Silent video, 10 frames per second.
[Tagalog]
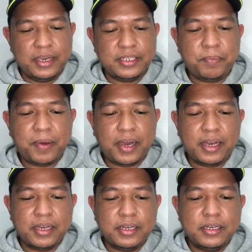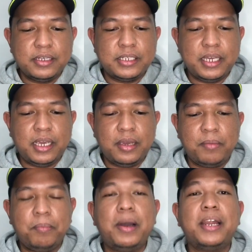Isa pa, si
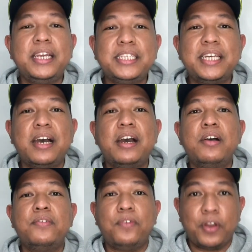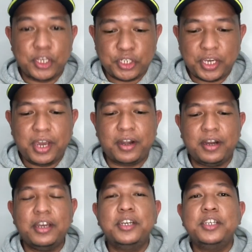Marisa Fonasher.
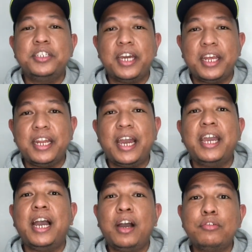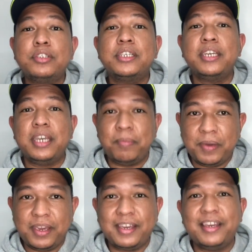Siya rin ay
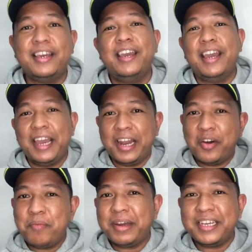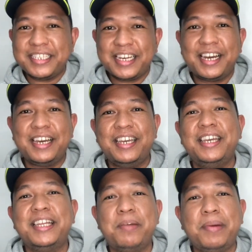housekeeping. Hello Marisa,
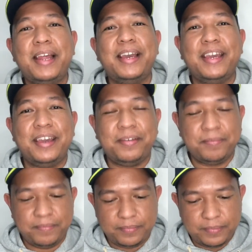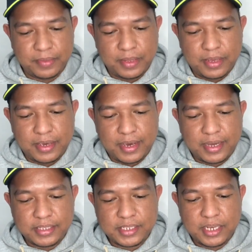ingat ka palagi
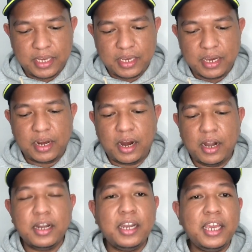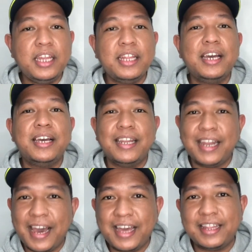at si Arlene
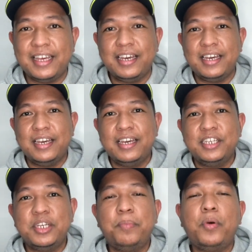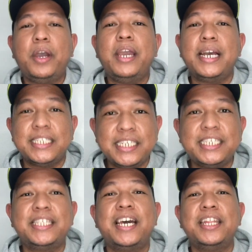Lad. Siya po ay
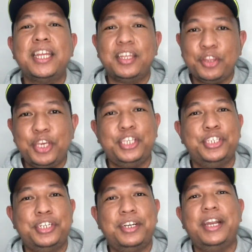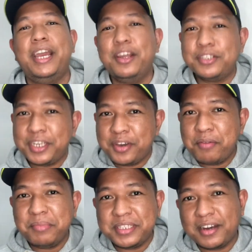assistant teacher. Hello sa iyo,
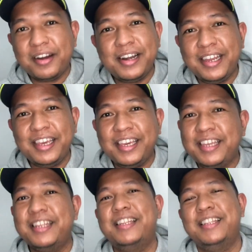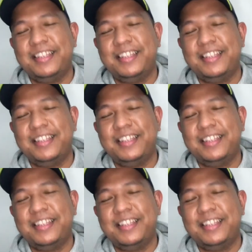Miss Arlene.